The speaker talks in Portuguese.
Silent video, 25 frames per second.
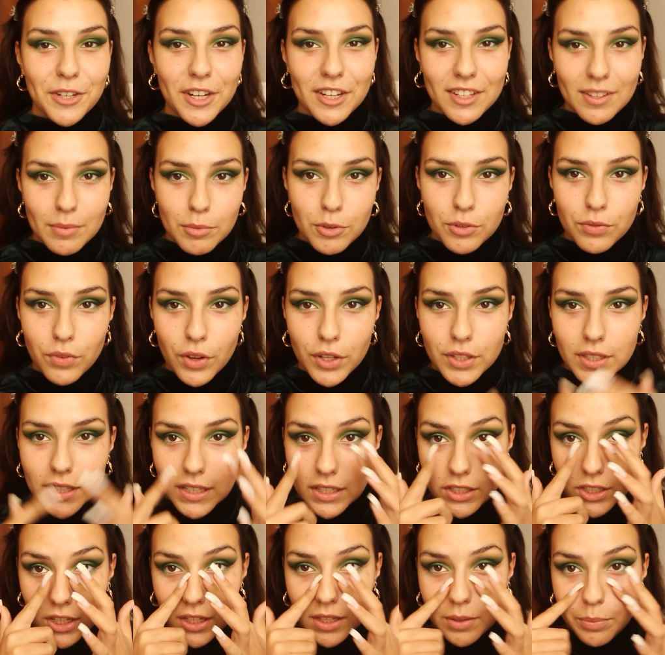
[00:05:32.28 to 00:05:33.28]
já estamos de volta
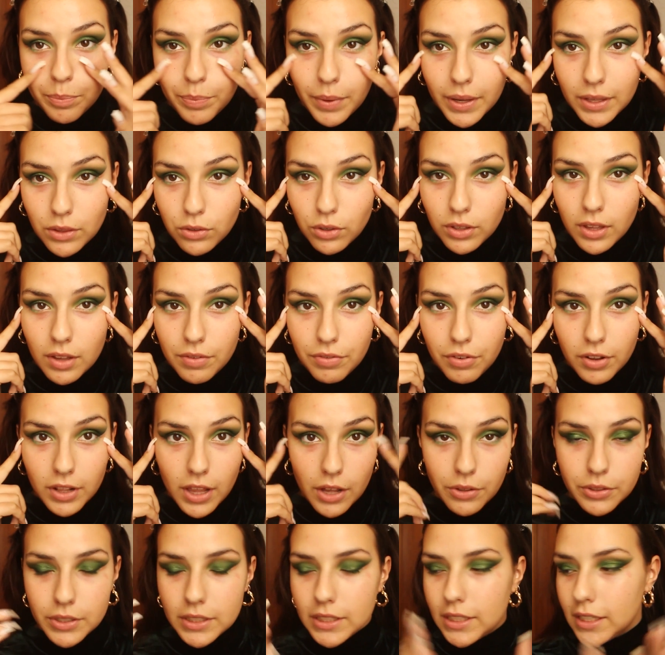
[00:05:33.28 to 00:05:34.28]
e já limpei toda a
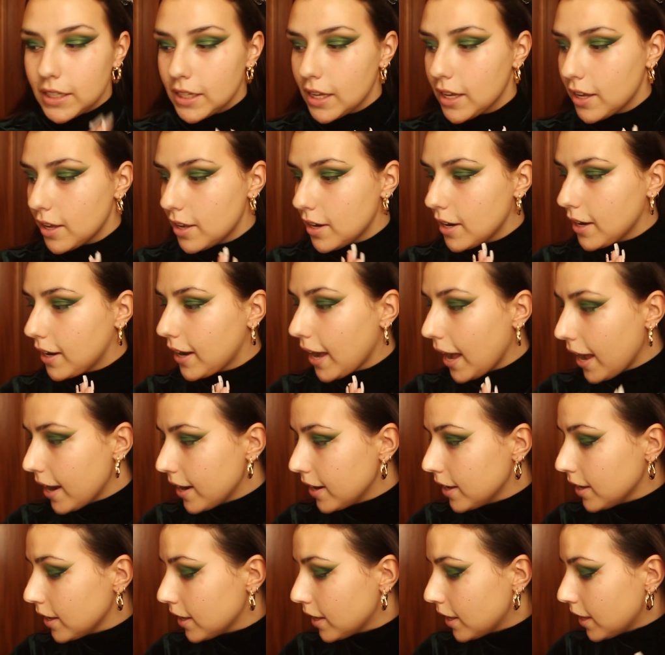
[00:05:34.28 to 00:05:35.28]
fallout que tinha na
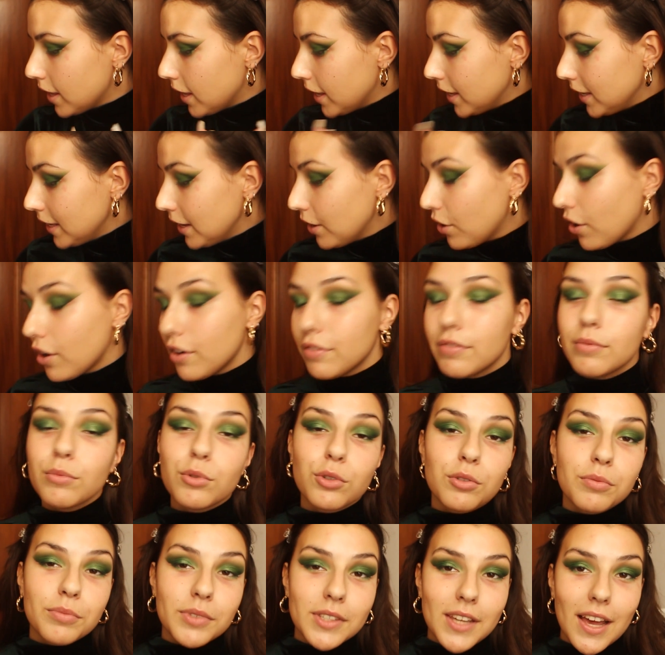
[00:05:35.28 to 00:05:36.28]
cara e agora
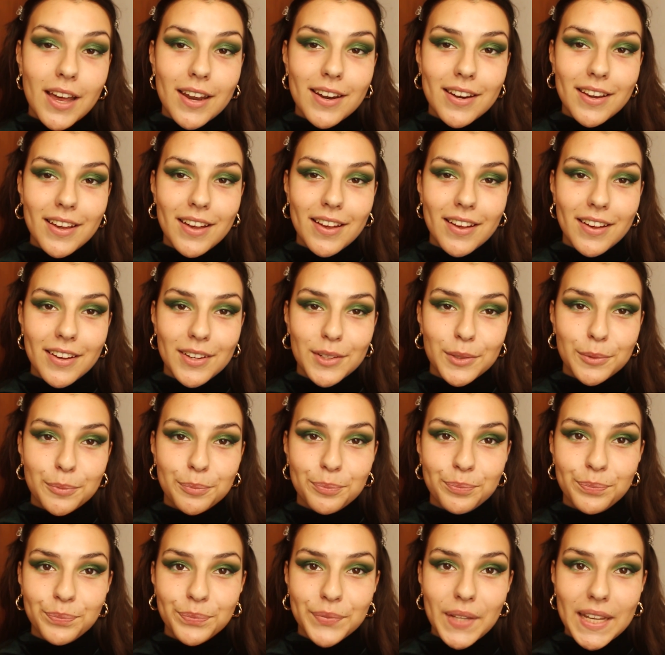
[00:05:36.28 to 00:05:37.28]
vamos começar a,
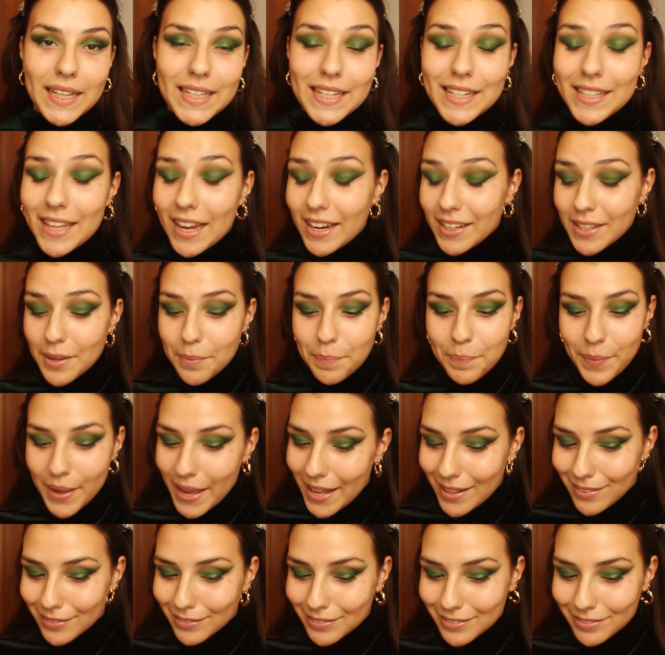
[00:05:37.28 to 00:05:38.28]
hum, a tratar da
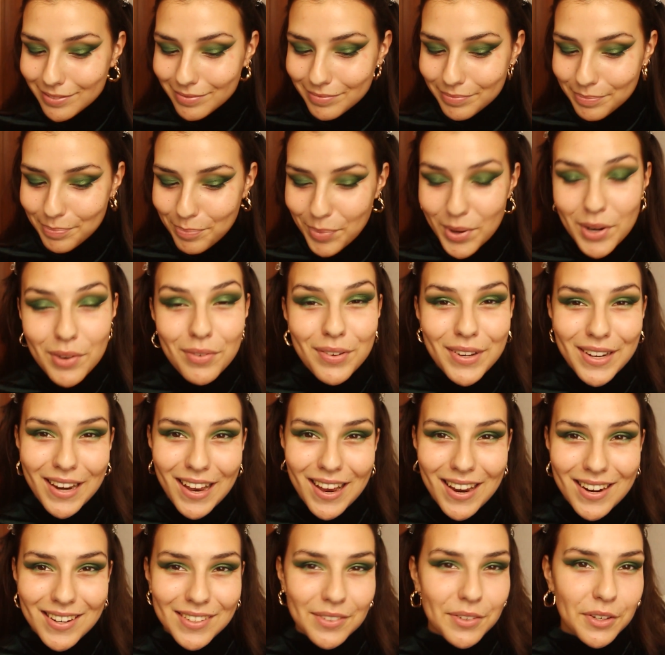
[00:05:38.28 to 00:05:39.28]
pele. Para
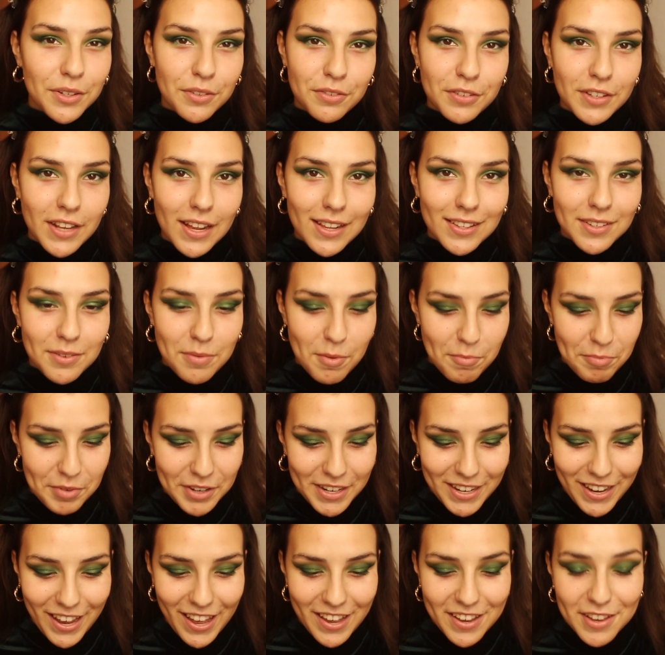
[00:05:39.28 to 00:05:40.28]
variar, não é novidade nenhuma para
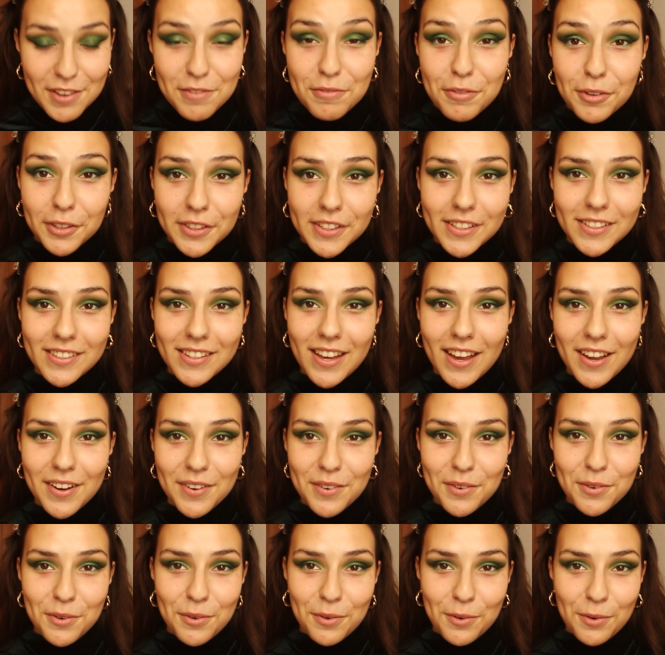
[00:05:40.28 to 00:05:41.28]
ninguém que eu vou
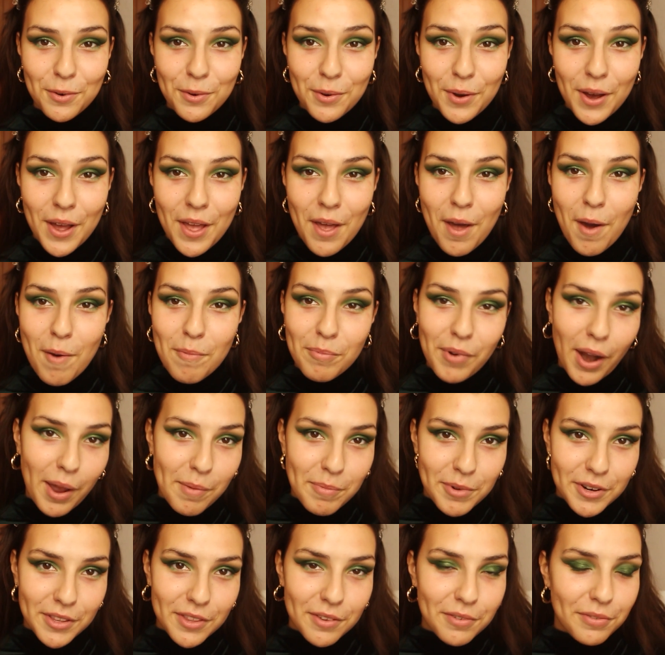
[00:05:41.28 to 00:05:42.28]
utilizar o
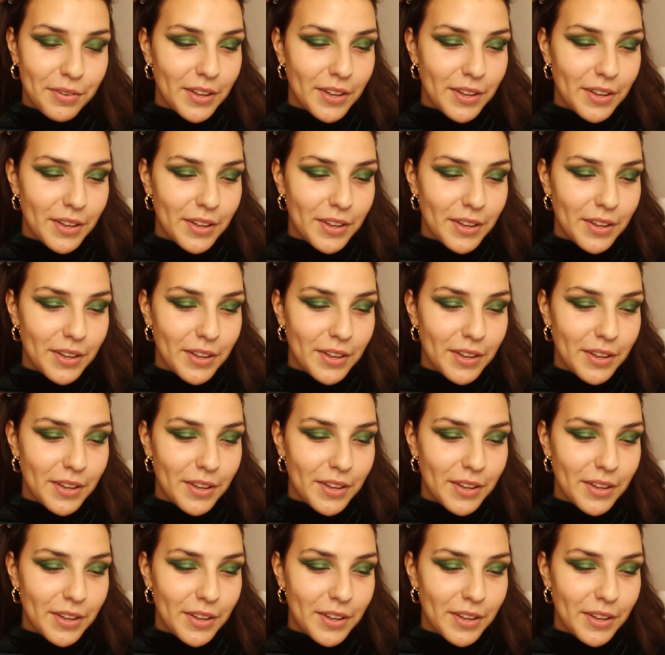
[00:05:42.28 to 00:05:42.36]
primer da